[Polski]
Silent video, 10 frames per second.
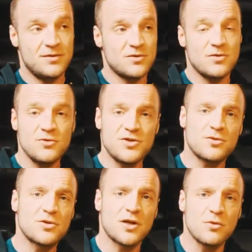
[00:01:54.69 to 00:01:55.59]
to są ludzie,
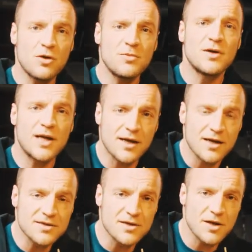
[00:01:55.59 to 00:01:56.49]
którzy trenują
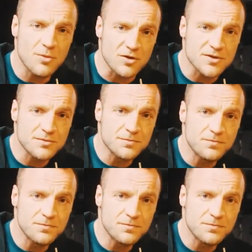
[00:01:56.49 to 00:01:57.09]
rekreacyjnie boks.